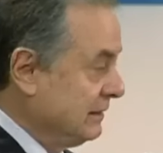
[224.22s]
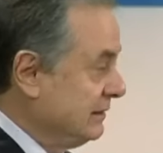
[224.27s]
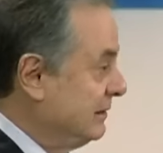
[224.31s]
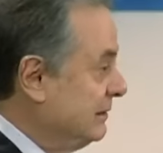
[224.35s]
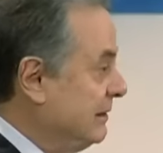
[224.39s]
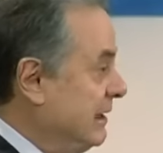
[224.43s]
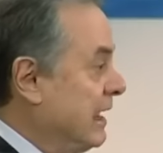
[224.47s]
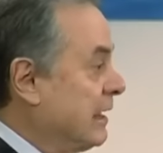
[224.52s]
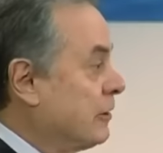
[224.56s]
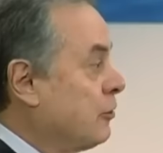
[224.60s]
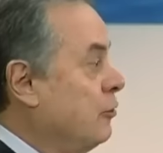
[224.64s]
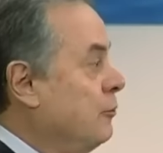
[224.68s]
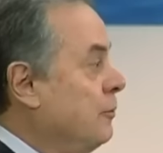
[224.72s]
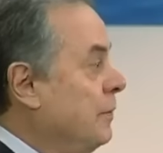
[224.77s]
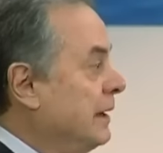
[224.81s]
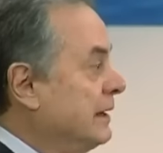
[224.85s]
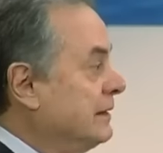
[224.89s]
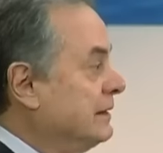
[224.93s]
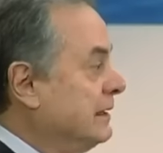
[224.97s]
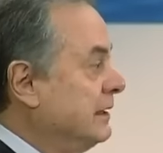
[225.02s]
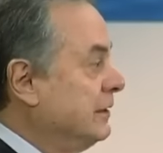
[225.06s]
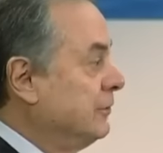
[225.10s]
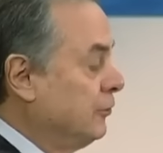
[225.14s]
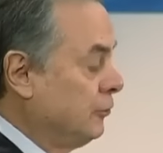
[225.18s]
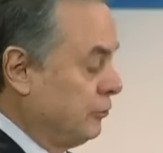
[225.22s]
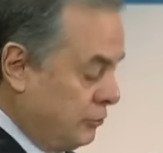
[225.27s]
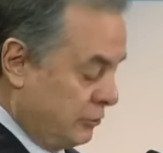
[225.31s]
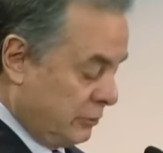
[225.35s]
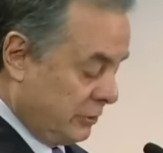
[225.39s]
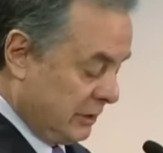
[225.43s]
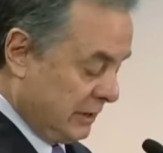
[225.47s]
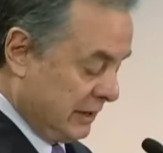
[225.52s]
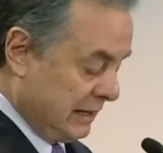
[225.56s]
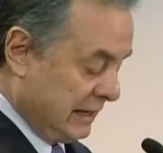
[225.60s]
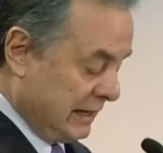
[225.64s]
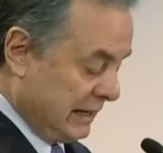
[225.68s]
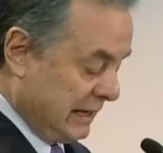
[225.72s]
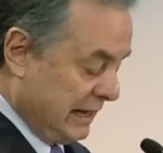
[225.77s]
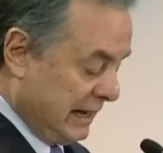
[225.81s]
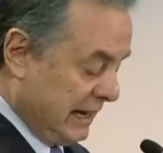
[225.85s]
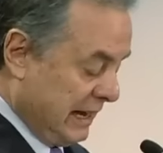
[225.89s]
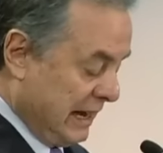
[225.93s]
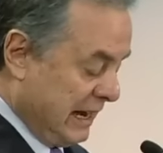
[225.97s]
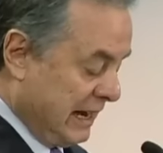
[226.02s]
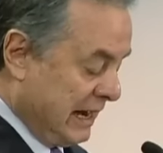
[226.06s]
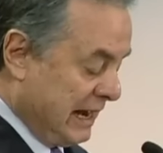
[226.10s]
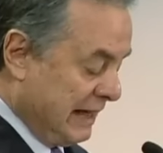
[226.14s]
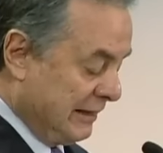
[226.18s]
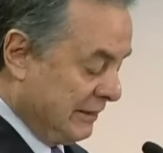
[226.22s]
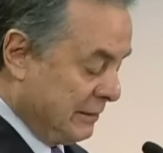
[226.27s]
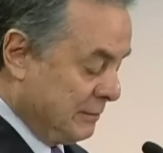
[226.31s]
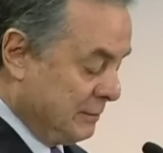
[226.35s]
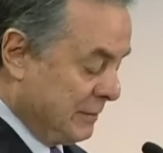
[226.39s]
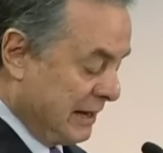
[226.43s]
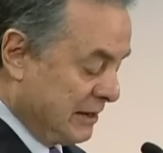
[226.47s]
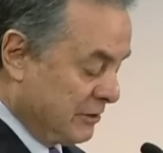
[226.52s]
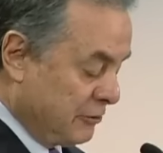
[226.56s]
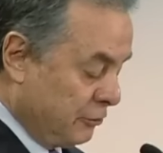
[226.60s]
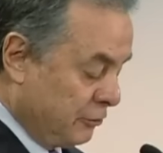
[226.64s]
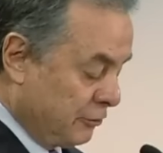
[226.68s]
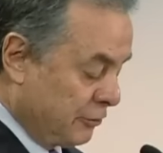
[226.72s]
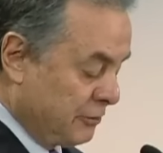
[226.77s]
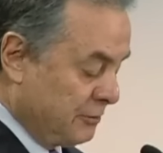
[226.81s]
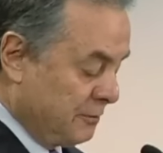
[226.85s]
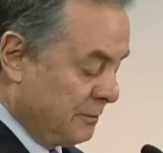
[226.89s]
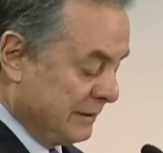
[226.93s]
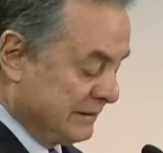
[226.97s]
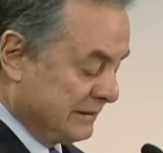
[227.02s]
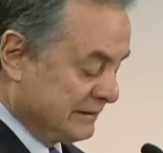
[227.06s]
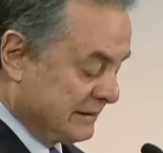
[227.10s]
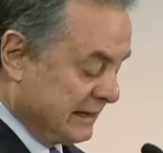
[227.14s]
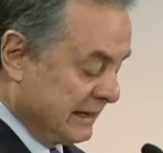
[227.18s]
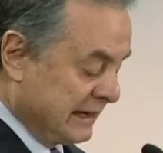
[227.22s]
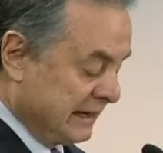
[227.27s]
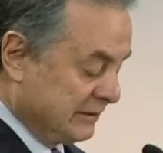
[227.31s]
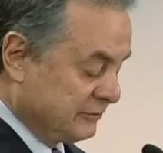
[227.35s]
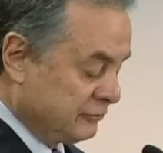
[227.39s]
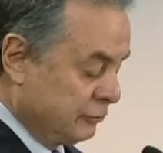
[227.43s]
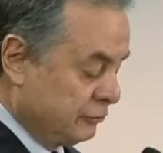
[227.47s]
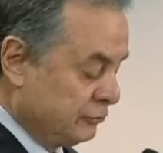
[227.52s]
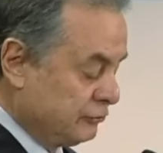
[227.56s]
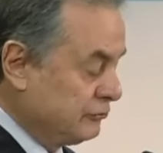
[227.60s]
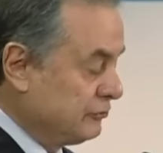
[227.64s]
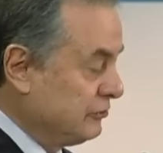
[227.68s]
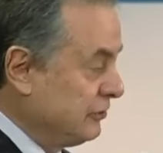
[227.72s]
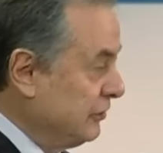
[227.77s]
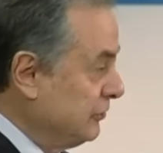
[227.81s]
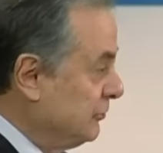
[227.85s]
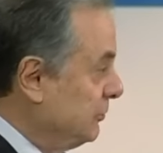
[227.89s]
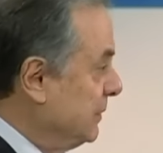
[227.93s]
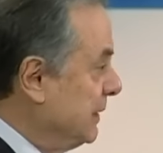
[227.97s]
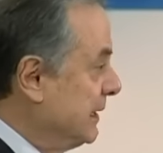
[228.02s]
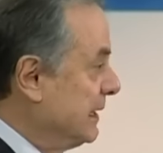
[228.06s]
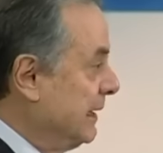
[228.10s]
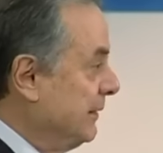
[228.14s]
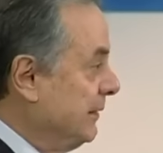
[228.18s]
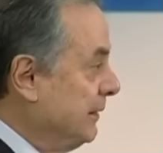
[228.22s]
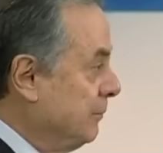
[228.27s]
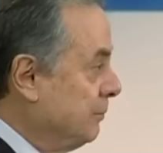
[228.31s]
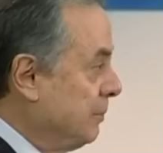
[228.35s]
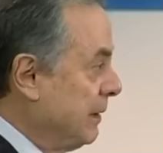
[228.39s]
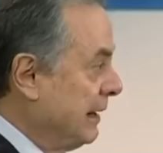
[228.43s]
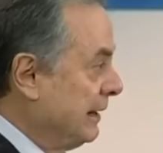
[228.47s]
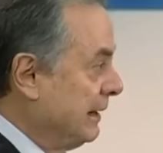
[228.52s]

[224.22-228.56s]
se ha convertido en la de mayor investigación sísmica del